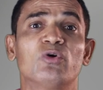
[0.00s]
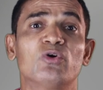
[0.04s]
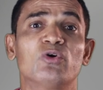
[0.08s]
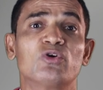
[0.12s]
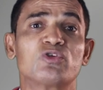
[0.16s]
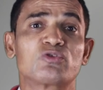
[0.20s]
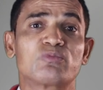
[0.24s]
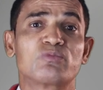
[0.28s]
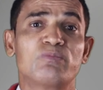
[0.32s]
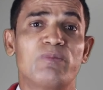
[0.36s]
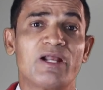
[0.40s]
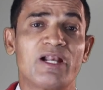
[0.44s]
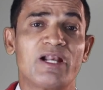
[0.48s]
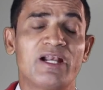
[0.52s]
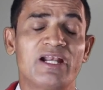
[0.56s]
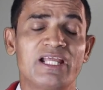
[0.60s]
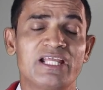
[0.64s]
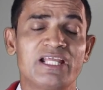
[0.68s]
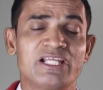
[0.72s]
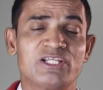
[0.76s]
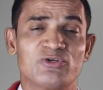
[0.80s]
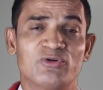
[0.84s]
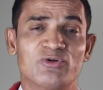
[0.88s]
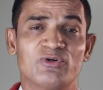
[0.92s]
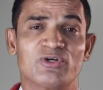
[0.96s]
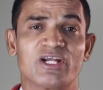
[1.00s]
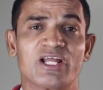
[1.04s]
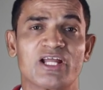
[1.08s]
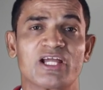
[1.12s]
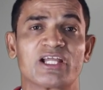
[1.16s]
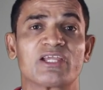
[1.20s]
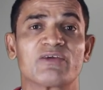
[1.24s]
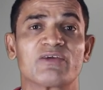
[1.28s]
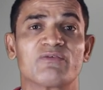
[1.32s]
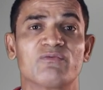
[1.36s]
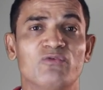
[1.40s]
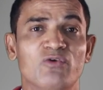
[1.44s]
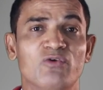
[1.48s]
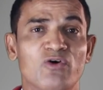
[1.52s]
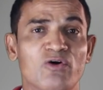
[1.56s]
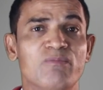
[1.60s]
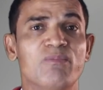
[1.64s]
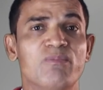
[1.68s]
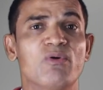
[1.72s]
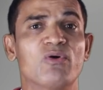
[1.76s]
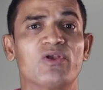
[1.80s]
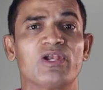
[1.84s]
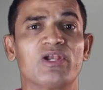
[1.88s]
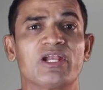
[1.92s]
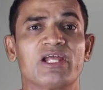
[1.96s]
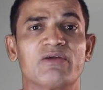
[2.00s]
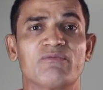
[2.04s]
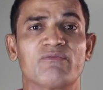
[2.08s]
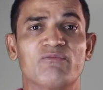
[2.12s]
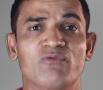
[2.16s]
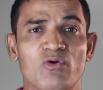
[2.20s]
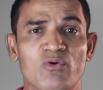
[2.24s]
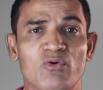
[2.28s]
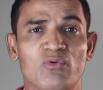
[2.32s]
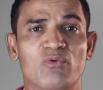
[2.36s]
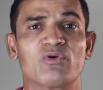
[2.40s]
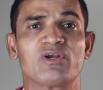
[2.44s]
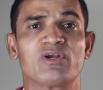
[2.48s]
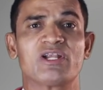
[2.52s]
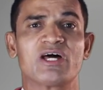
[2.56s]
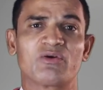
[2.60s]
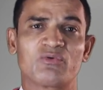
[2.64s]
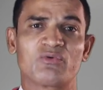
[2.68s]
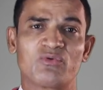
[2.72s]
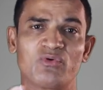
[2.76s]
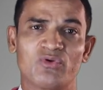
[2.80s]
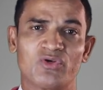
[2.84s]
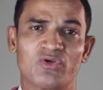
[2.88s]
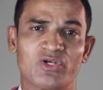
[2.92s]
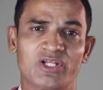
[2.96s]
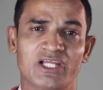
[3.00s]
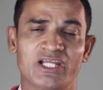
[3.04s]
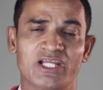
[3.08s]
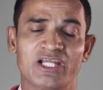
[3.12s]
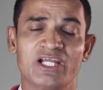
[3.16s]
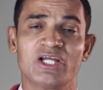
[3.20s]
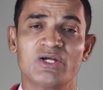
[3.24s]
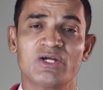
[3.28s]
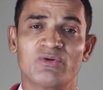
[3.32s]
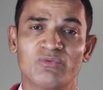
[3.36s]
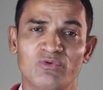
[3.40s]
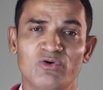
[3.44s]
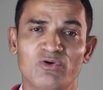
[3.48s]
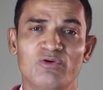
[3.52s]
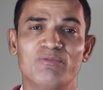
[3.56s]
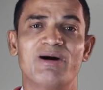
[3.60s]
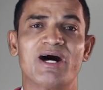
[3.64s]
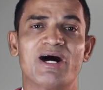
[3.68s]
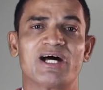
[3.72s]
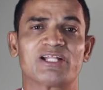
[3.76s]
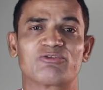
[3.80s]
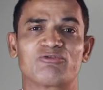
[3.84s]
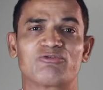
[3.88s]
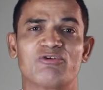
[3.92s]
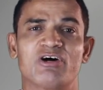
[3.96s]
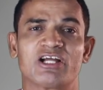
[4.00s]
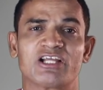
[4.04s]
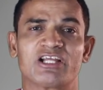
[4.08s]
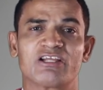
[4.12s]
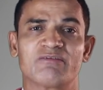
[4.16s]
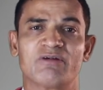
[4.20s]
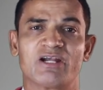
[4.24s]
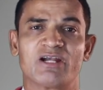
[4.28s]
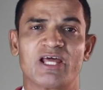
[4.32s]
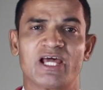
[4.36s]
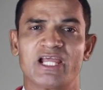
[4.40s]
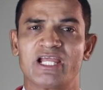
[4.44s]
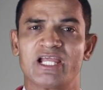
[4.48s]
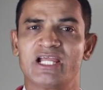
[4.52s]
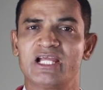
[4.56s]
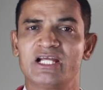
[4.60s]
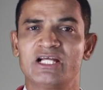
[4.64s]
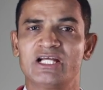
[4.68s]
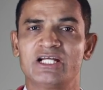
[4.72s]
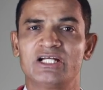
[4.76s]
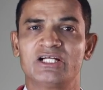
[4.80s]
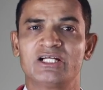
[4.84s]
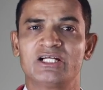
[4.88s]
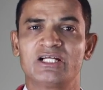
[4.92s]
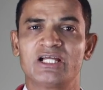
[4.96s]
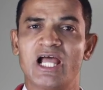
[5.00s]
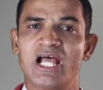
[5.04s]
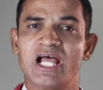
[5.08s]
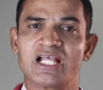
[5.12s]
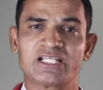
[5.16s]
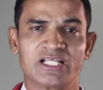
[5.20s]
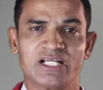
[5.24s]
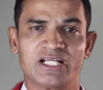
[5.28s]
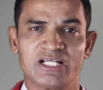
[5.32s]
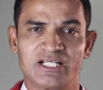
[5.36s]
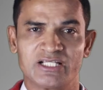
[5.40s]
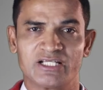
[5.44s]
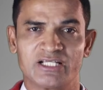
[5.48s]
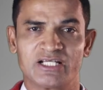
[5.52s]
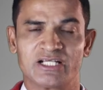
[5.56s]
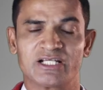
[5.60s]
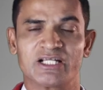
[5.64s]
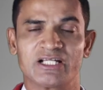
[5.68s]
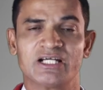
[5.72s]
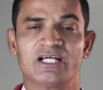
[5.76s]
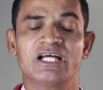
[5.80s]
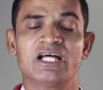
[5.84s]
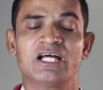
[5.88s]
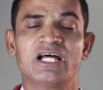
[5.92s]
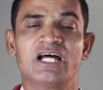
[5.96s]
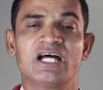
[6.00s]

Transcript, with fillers: उस पर नहीं छोड़ना कि वो बोले वो कुंडा खोले वो बात को आगे बढ़ाए ऐसा नहीं करना